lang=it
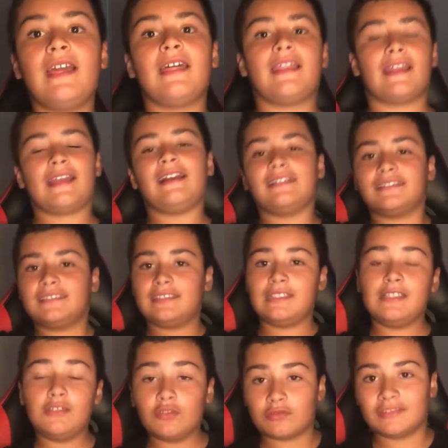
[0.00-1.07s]
Ragazzi,
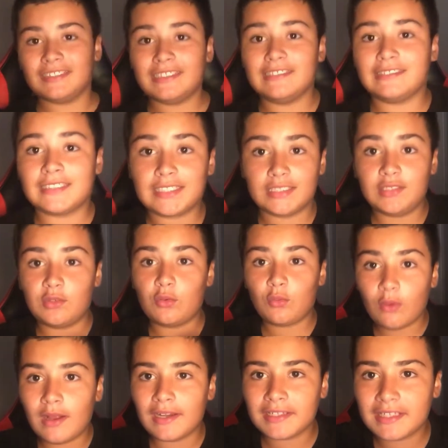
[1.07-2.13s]
notizia di
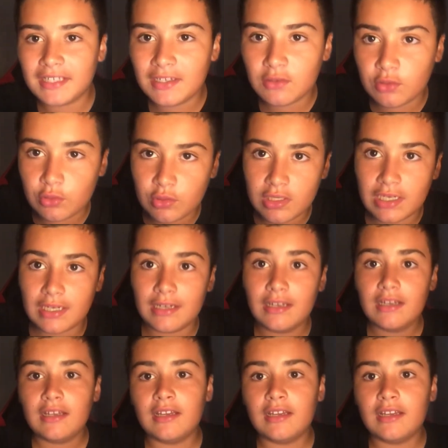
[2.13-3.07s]
qualche ora.